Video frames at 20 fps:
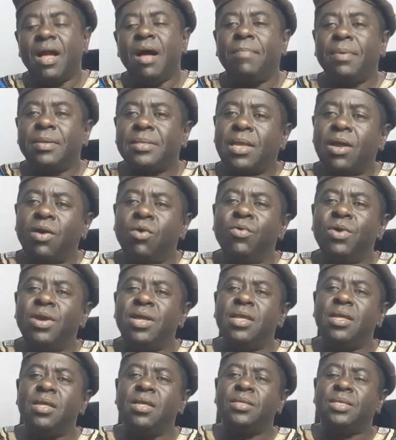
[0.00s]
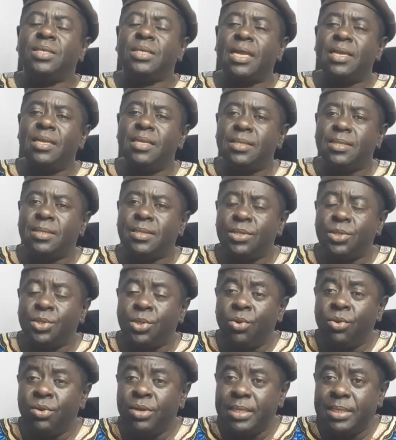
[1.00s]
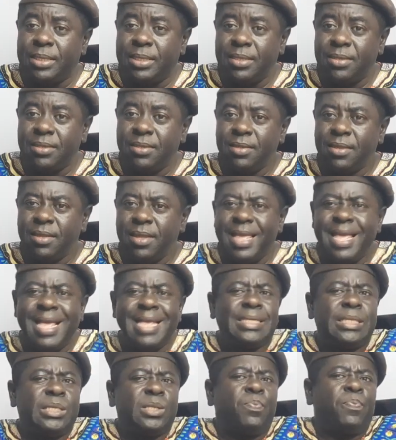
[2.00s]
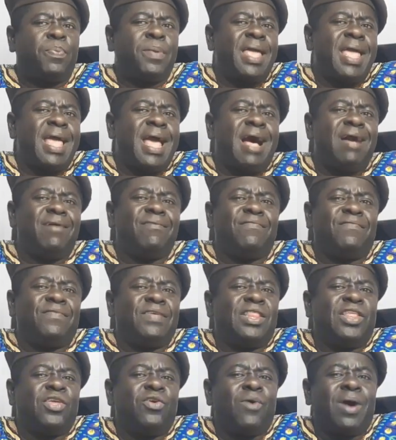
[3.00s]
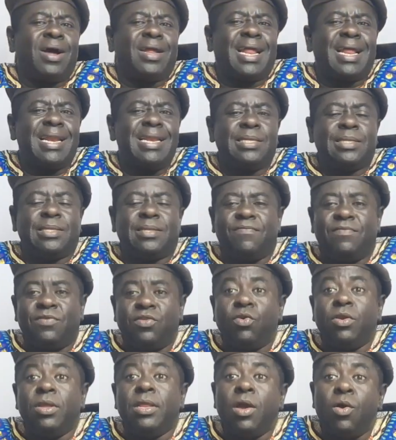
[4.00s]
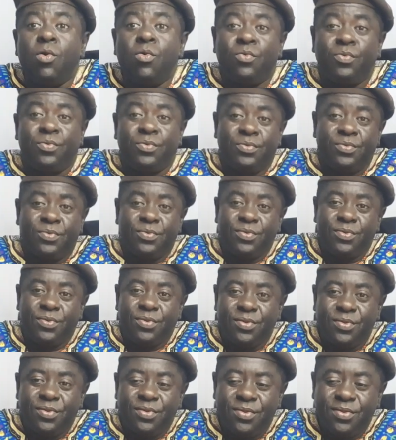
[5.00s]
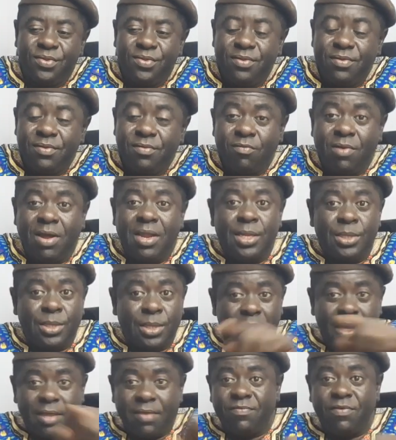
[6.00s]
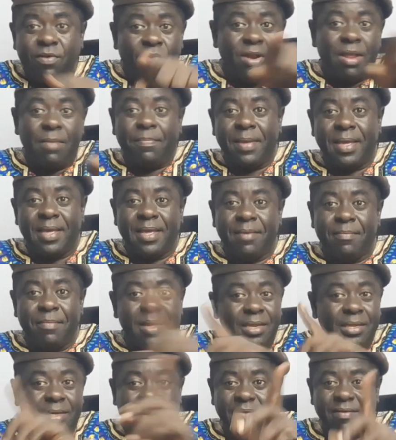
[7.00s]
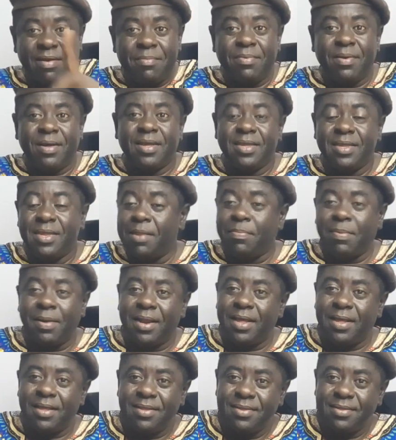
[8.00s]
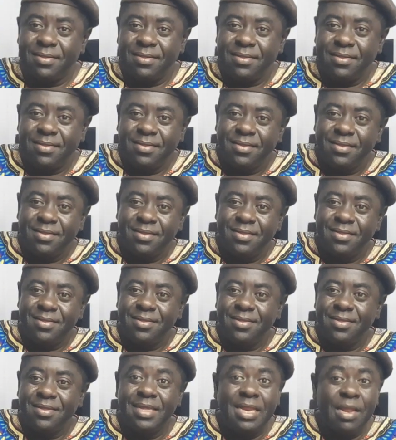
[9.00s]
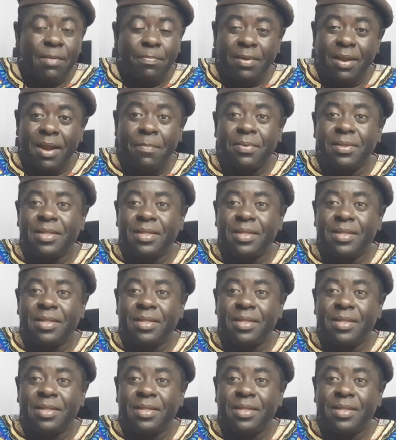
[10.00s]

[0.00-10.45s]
En passant, où est Janice Zulouris, expert en vidéo, analyse de vidéo Il est où Les gens qui viennent, on les paye, hein, mais il ne travaille pas. Il n'est pas là. Il n'est pas là.